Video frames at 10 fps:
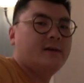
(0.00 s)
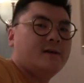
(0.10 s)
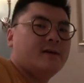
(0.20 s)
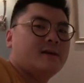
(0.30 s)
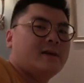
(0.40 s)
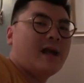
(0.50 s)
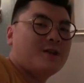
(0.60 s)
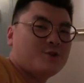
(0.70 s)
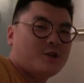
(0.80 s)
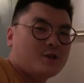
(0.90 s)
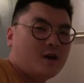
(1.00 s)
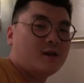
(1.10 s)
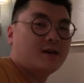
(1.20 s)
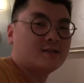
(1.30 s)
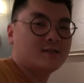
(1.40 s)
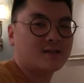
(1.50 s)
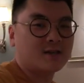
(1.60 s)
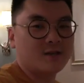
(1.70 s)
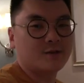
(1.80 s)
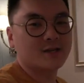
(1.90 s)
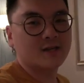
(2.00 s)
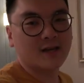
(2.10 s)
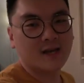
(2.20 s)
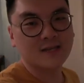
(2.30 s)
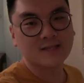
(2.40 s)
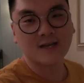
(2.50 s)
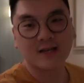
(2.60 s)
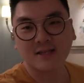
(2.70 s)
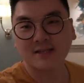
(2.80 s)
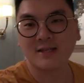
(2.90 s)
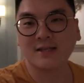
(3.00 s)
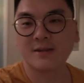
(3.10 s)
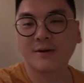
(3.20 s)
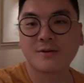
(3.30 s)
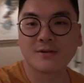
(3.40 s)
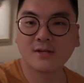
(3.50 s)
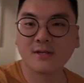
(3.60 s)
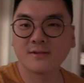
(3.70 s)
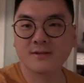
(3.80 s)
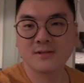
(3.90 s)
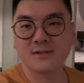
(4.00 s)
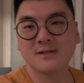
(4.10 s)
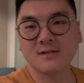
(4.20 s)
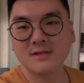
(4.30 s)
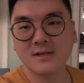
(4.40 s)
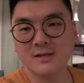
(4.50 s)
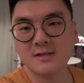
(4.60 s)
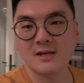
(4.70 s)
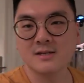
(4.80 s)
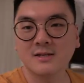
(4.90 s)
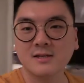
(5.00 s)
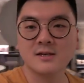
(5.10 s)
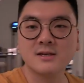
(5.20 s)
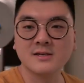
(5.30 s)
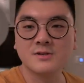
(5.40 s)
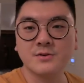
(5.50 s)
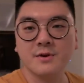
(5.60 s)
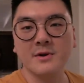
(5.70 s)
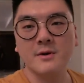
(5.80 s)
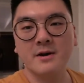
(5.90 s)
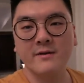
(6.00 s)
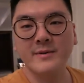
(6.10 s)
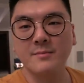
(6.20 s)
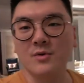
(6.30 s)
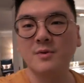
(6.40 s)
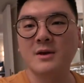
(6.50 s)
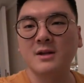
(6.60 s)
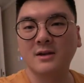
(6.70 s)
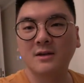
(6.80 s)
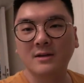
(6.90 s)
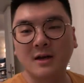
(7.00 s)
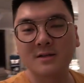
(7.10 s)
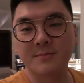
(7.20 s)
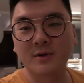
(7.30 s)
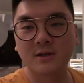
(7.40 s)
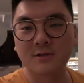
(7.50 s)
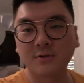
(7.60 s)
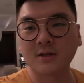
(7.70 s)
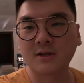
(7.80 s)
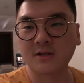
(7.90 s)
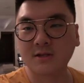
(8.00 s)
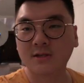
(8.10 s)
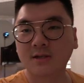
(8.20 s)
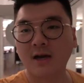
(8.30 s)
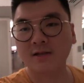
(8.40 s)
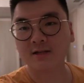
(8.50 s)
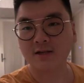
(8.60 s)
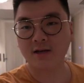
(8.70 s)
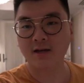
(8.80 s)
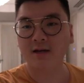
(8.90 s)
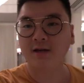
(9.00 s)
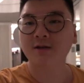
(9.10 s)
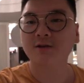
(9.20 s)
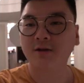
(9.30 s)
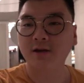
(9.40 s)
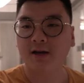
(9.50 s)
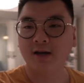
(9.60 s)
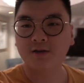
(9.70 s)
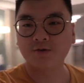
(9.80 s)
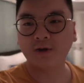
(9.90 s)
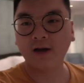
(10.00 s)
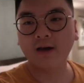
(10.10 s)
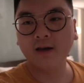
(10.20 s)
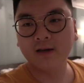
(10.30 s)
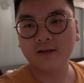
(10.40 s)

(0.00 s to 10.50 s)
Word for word: 呃，感觉就好像很适合有钱人看一下，呃，因为我觉得之间的产生的隔阂是永远没有办法被磨灭掉的，而且不可能说你几看几页就可以看得出来。